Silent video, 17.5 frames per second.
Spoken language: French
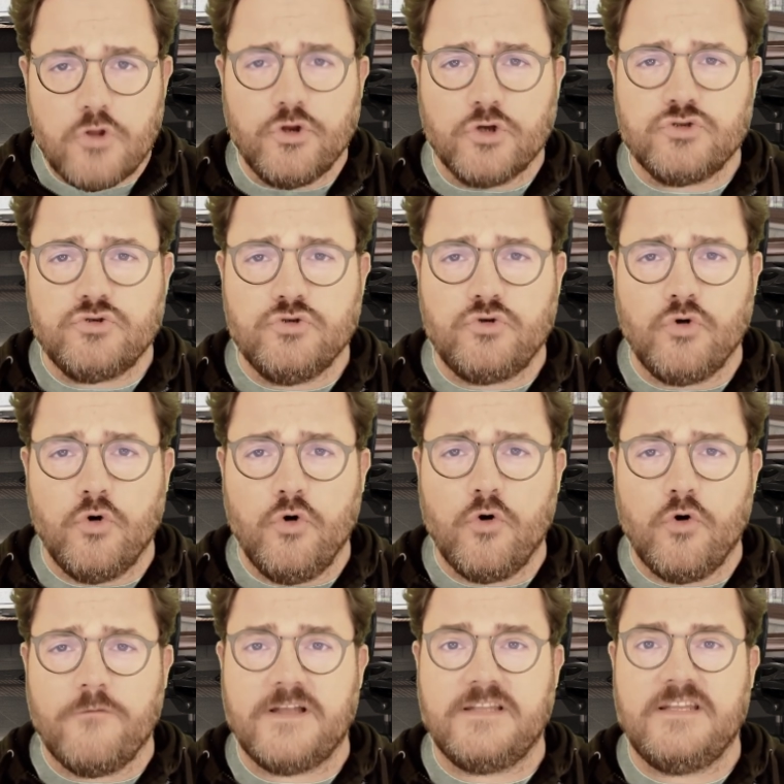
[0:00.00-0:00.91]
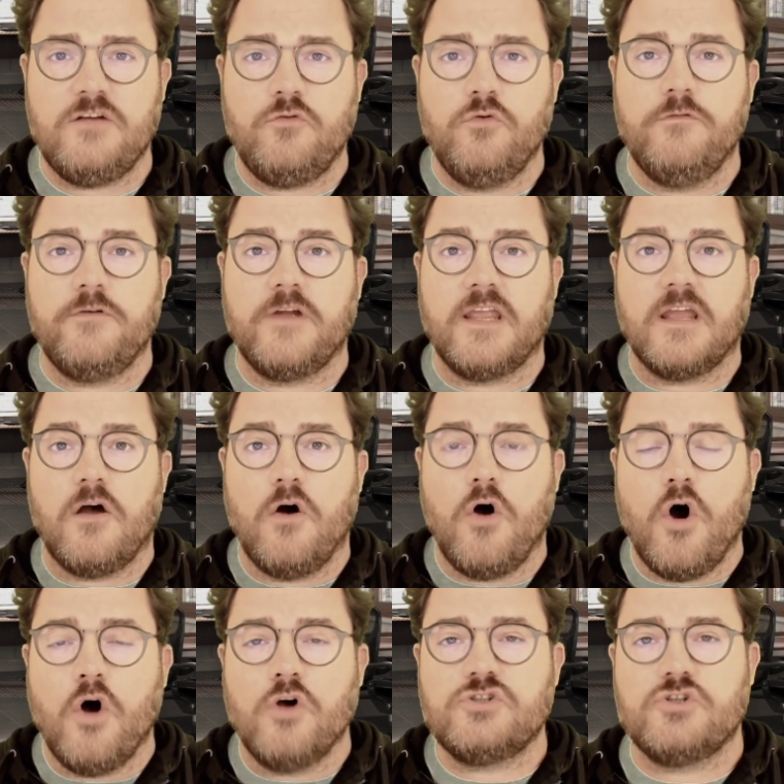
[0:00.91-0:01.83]
Dans ce tuto, on va découvrir
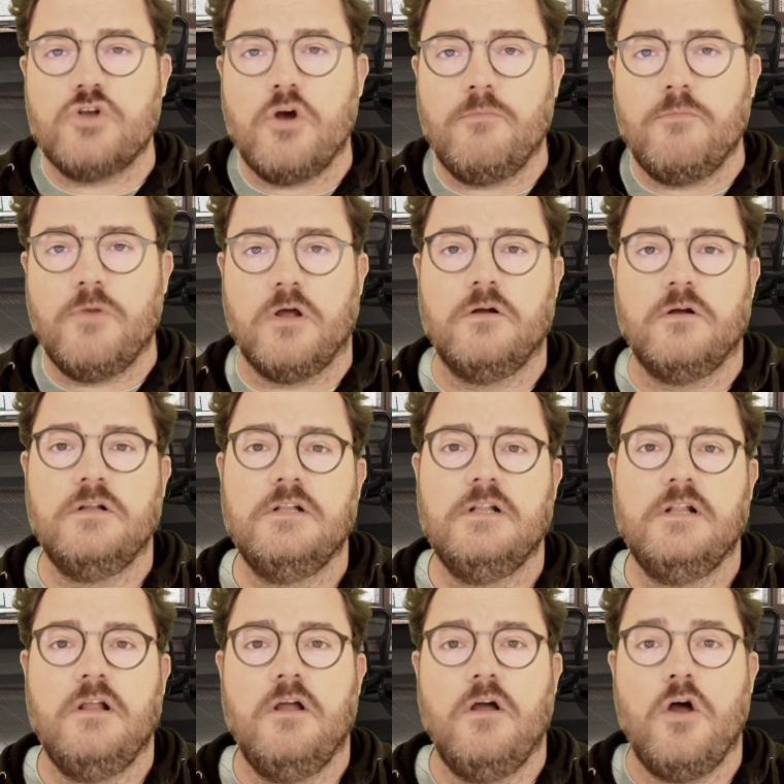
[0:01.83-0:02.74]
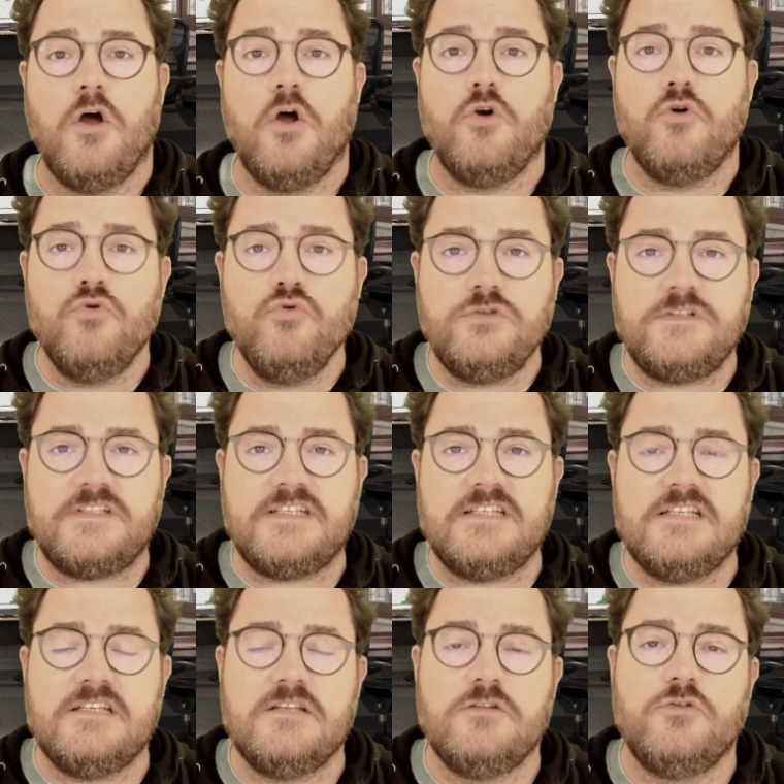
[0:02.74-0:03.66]
ensemble euh,
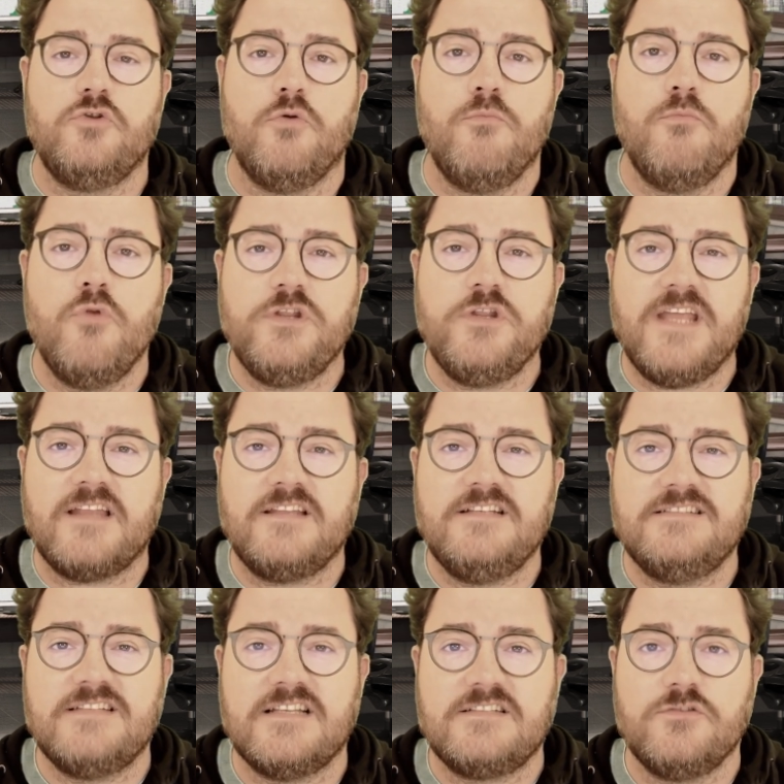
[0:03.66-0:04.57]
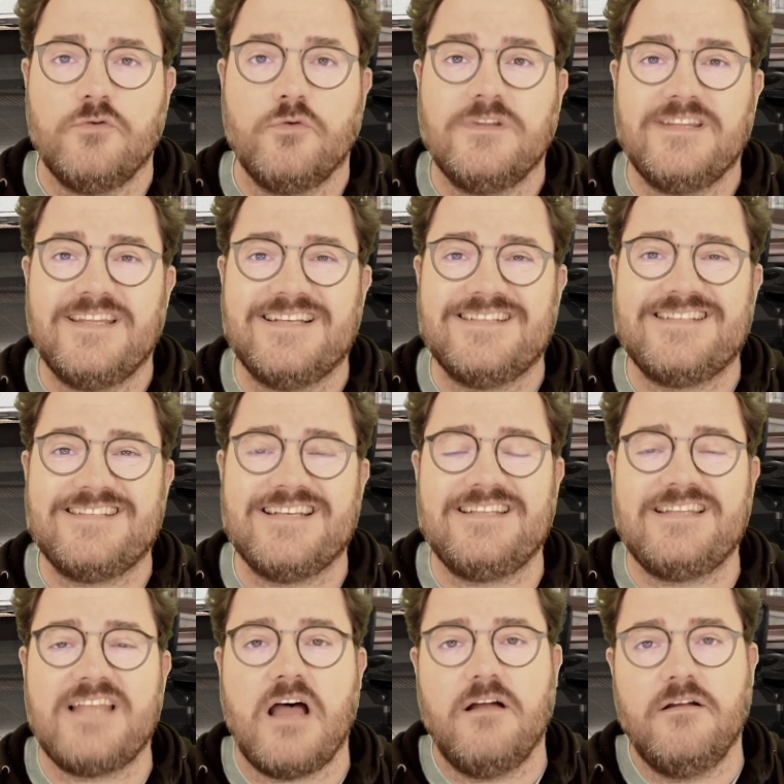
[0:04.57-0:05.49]
l'outil de modernisation des
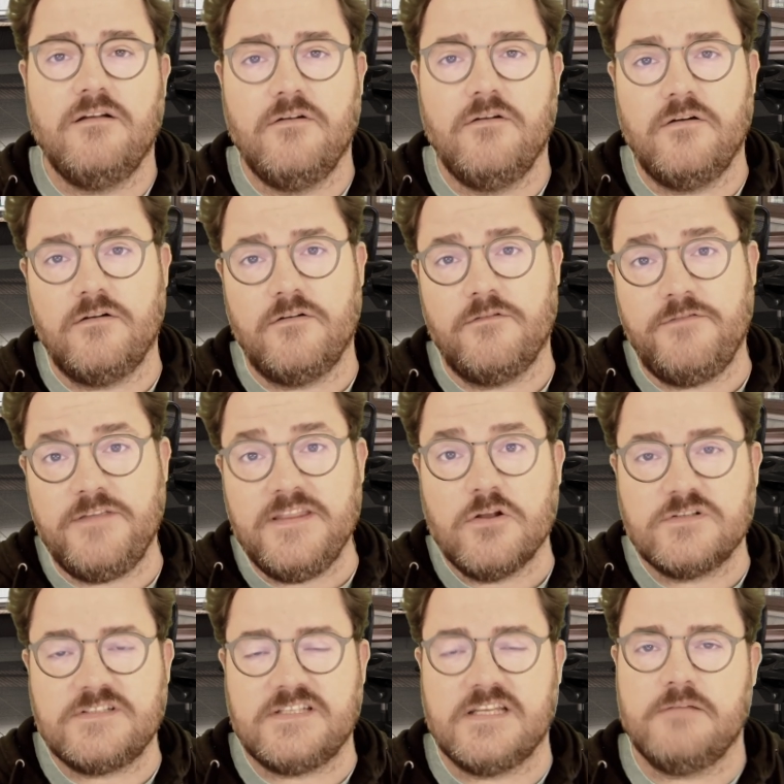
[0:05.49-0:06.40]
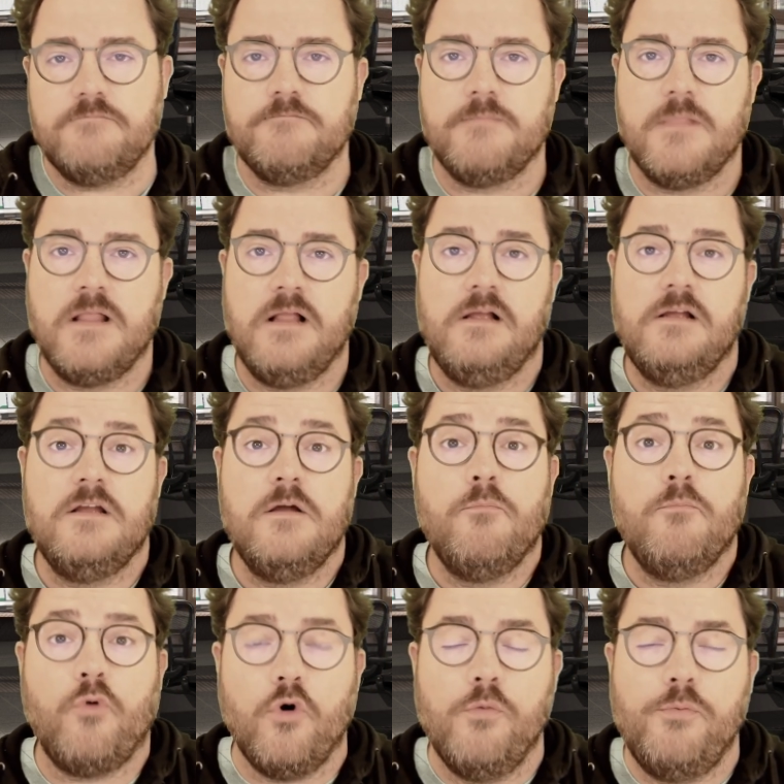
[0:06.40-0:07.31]
états euh, financiers
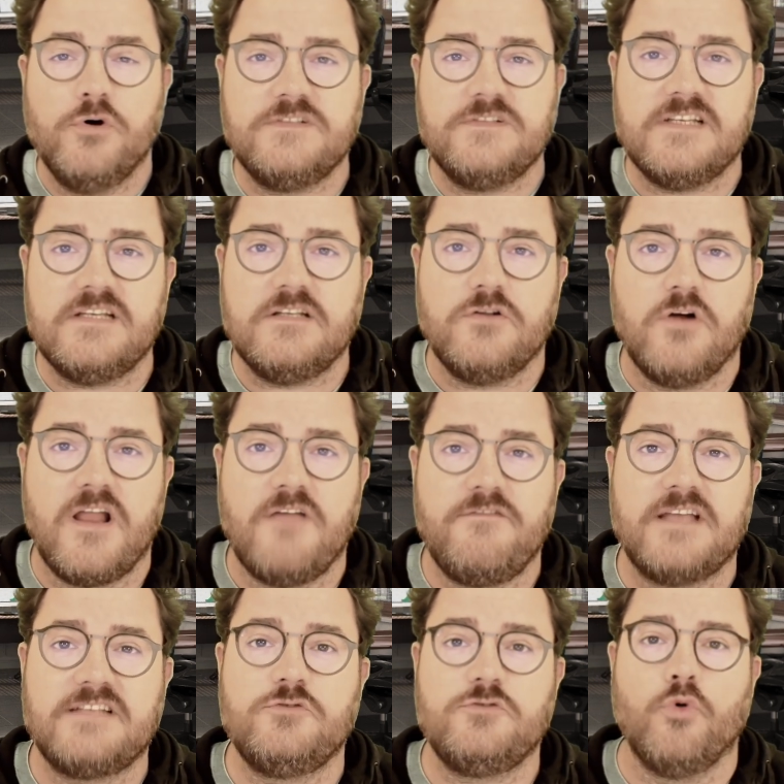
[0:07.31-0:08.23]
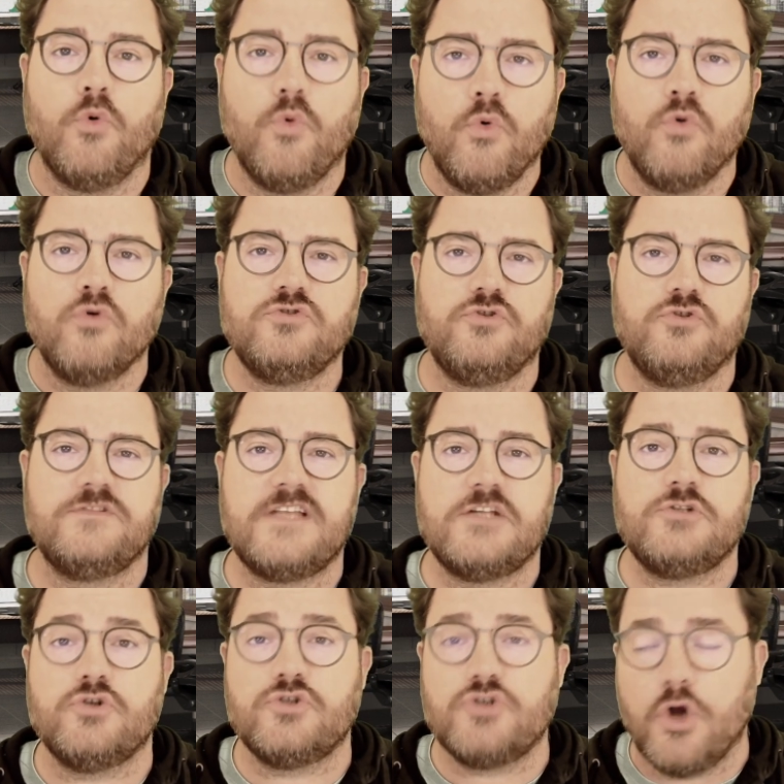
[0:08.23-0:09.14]
proposé dans la version 11 de
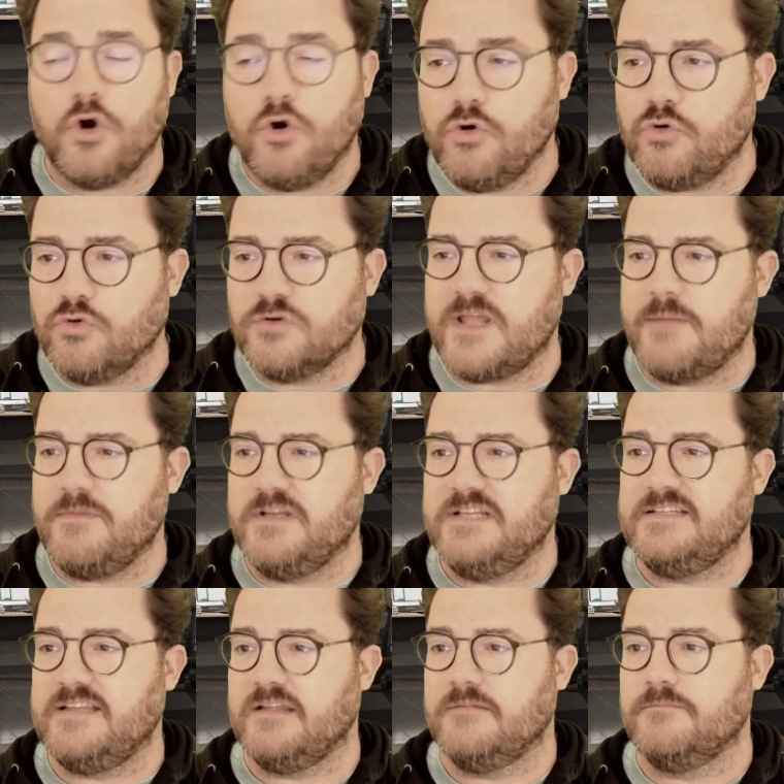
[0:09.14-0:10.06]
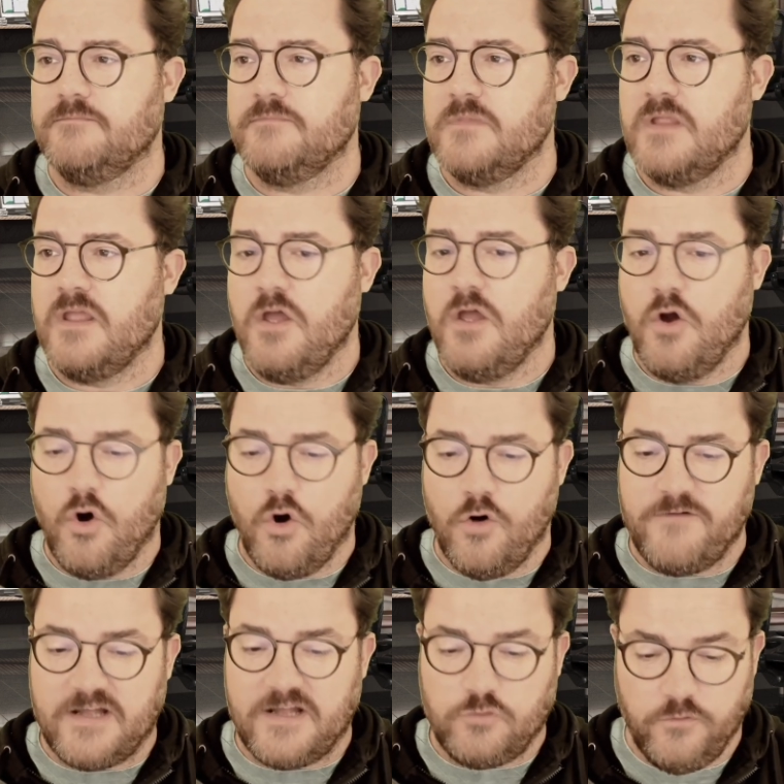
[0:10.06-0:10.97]
7 comptabilité.
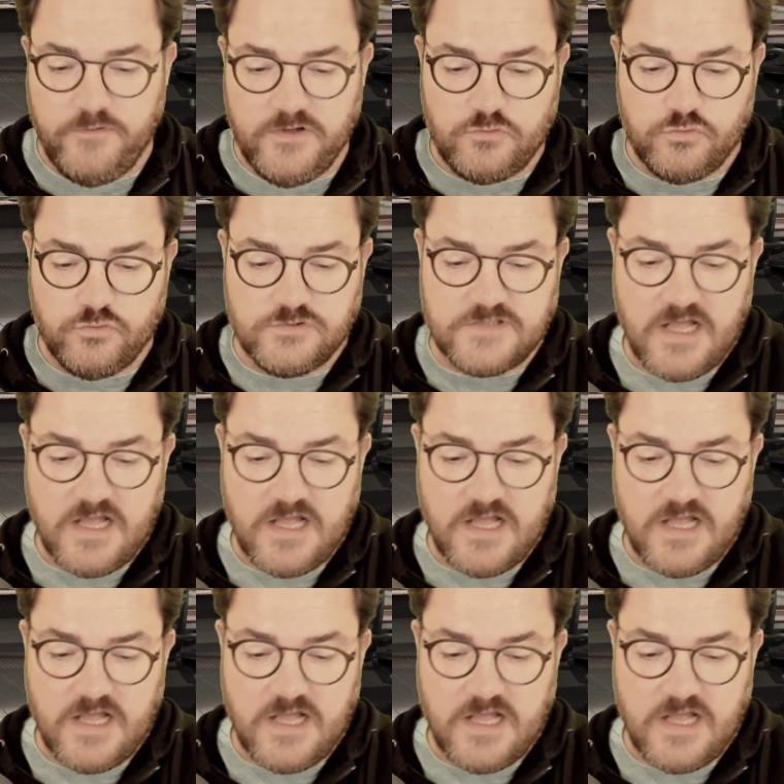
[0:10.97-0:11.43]
On va retrouver tout